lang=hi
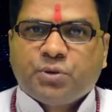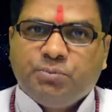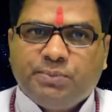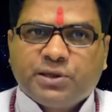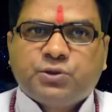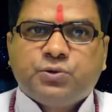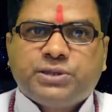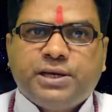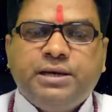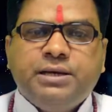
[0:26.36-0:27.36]
विपक्षों
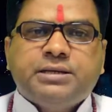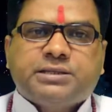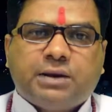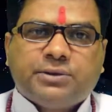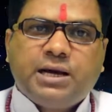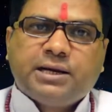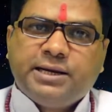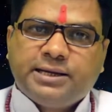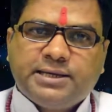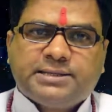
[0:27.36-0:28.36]
से सावधान
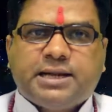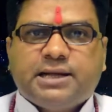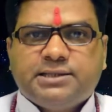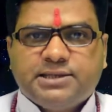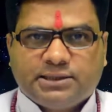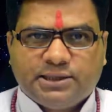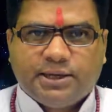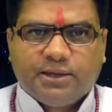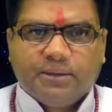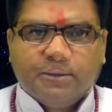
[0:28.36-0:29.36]
रहने की सलाह दी जाती
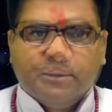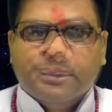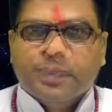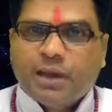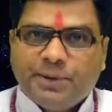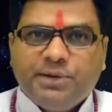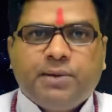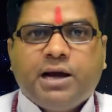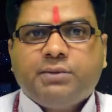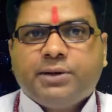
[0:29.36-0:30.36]
है अपनी
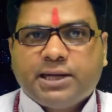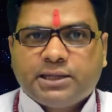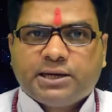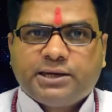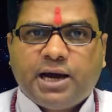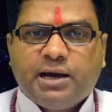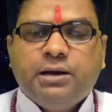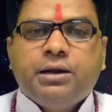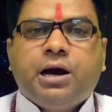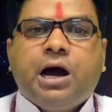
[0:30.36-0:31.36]
मान मर्यादा का ख्याल
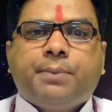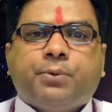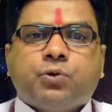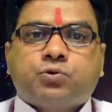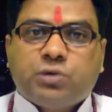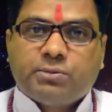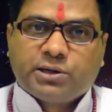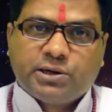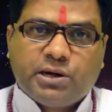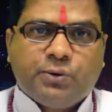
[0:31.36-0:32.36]
आपको स्वयं
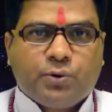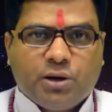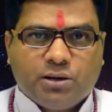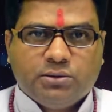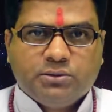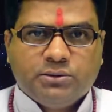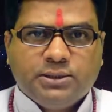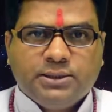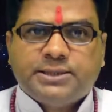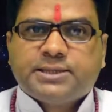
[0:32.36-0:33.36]
रखना होगा
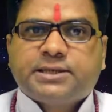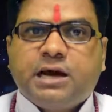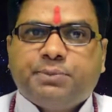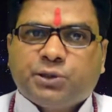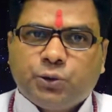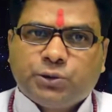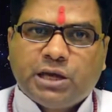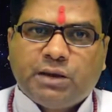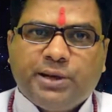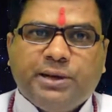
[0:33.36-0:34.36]
शिक्षा
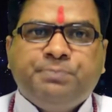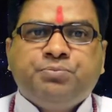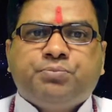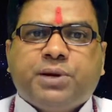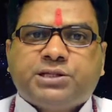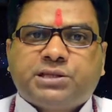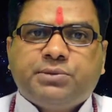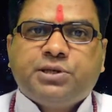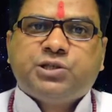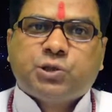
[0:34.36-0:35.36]
प्रतियोगिता में
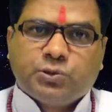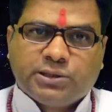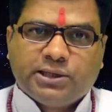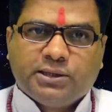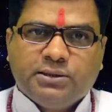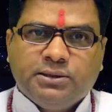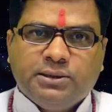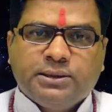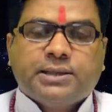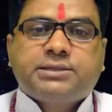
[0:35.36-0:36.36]
परिश्रम की जरूरत है
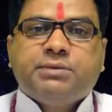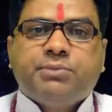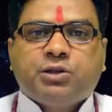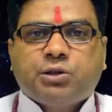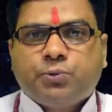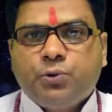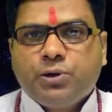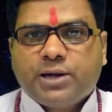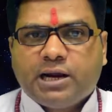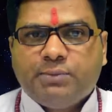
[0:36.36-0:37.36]
किसी
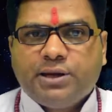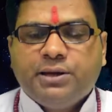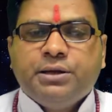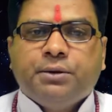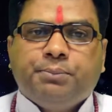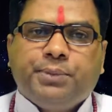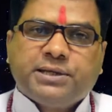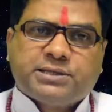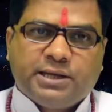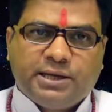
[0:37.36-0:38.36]
महत्वपूर्ण कार्य में
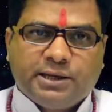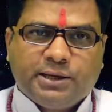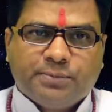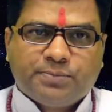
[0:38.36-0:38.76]
व्यस्त रहेंगे